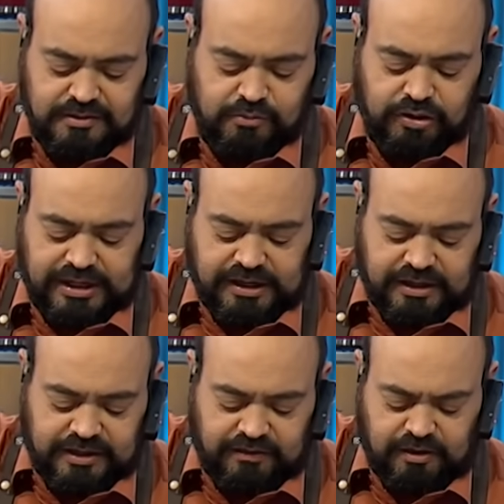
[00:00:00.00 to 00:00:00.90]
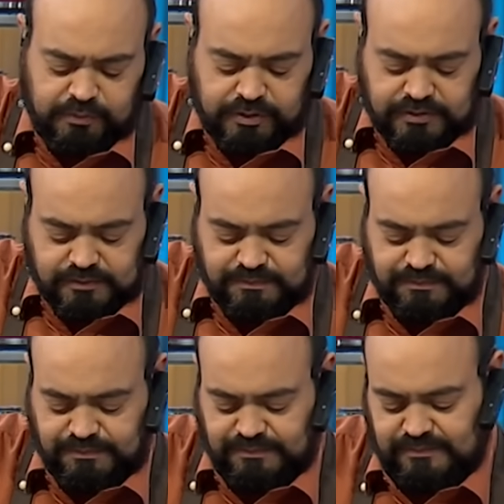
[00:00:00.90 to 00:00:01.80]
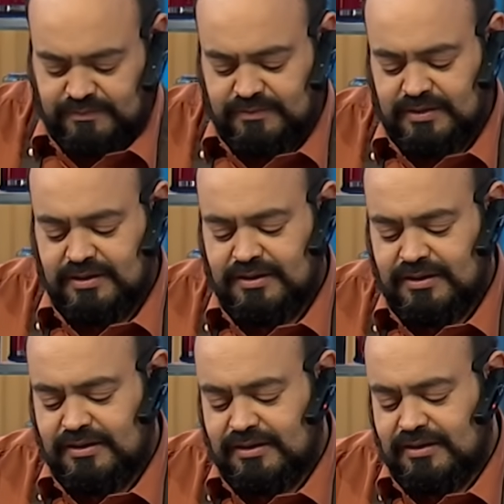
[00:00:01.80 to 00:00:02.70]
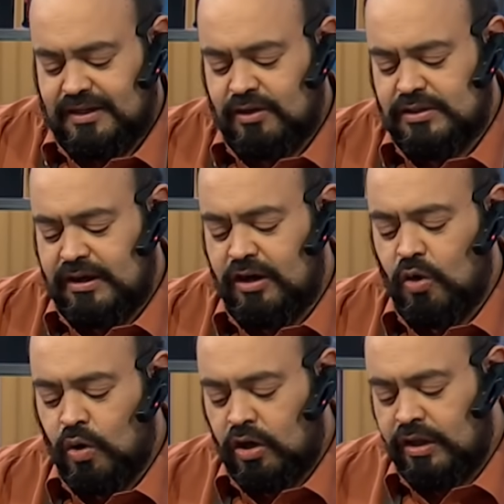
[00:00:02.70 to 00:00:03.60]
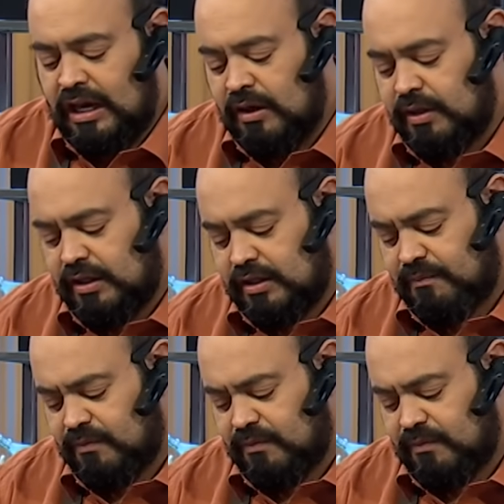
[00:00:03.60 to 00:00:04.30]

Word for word: Porque hay gente así, pues, que no sabe lo bueno de la vida,